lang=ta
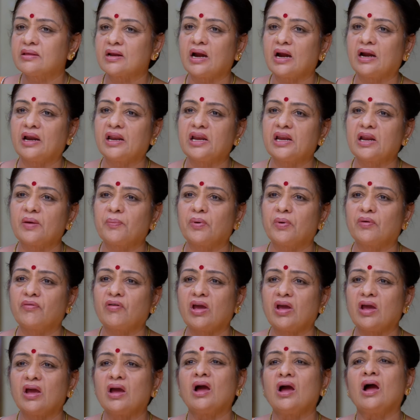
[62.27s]
எதிராக
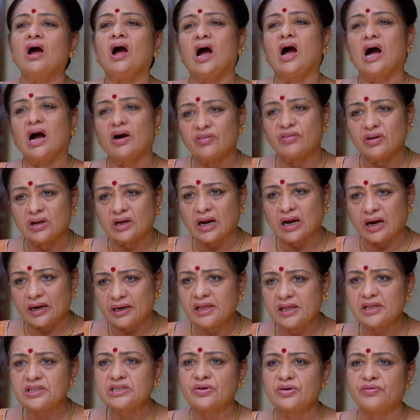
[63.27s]
நின்னப்பவே அவனை
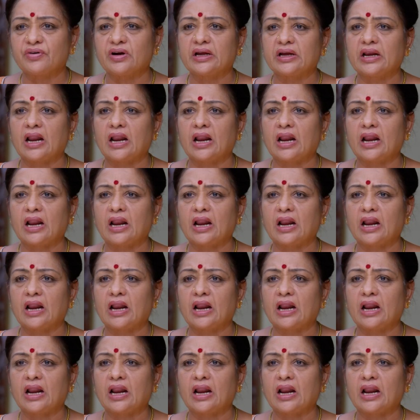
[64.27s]
கண்டிச்சவங்க